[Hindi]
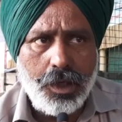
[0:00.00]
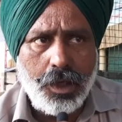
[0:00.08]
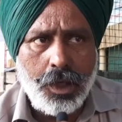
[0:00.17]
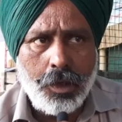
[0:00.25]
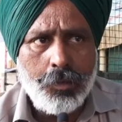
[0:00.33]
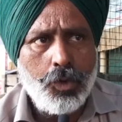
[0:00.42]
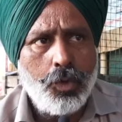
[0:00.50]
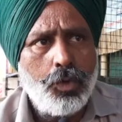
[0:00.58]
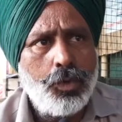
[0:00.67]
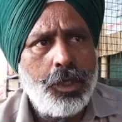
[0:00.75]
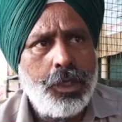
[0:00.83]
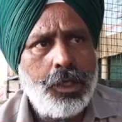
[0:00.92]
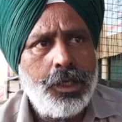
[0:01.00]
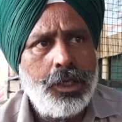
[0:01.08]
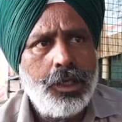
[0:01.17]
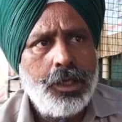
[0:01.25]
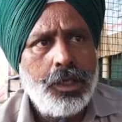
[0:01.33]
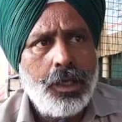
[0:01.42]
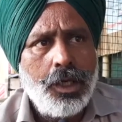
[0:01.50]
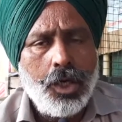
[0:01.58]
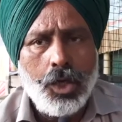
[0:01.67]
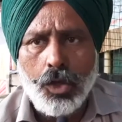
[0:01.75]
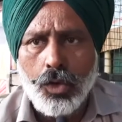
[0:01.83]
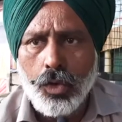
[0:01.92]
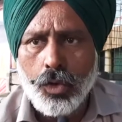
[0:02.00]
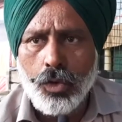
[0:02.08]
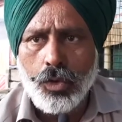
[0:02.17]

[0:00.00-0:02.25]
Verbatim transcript: हम लोगों ने लोगों